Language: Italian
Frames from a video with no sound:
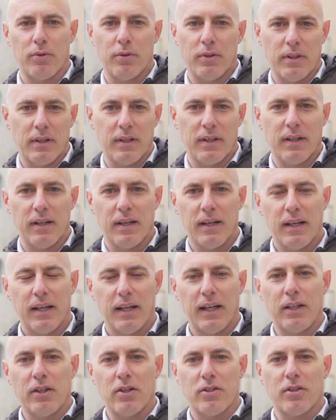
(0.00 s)
con
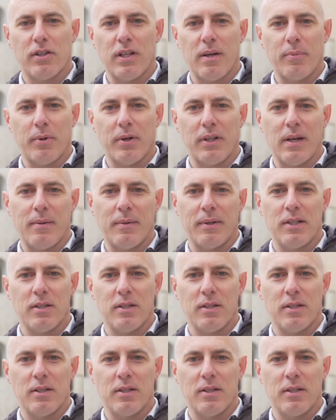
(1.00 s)
il nostro tempo che diamo a